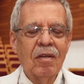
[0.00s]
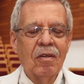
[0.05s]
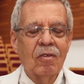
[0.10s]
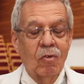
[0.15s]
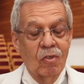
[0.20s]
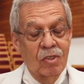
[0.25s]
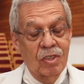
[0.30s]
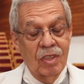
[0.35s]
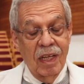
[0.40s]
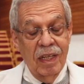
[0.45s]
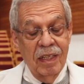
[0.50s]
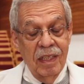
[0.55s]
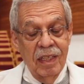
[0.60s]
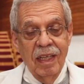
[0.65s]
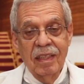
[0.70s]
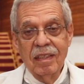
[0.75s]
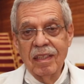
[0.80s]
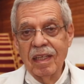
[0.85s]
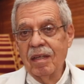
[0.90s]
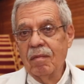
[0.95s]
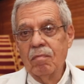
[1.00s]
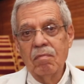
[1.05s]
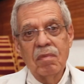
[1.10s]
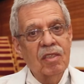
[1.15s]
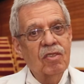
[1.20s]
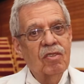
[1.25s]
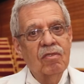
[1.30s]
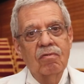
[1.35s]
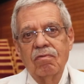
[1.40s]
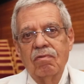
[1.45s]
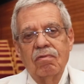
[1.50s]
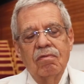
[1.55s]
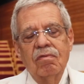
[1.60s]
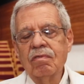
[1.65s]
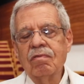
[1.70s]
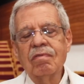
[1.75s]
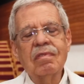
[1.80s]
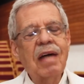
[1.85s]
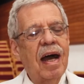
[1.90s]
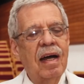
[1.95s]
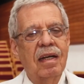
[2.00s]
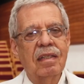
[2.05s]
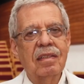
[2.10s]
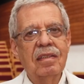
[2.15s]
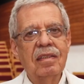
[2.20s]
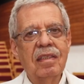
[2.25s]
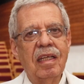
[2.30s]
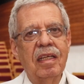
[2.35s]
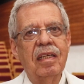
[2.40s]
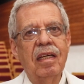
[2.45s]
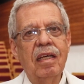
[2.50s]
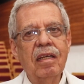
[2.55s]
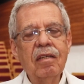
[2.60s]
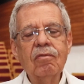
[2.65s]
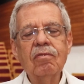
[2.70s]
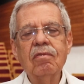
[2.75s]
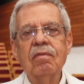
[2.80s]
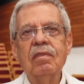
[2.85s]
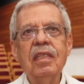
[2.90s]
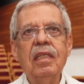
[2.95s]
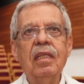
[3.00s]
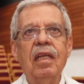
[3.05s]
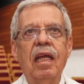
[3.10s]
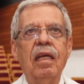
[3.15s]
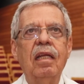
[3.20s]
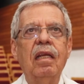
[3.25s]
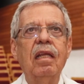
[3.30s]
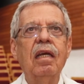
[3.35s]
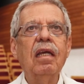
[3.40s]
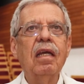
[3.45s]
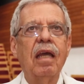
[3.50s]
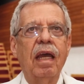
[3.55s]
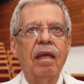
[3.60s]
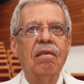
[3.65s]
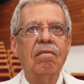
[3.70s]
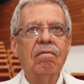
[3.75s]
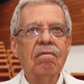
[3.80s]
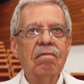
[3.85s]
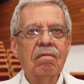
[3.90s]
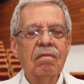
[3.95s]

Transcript: Gostaria de, mas não, não dá, nem eu e nem ninguém.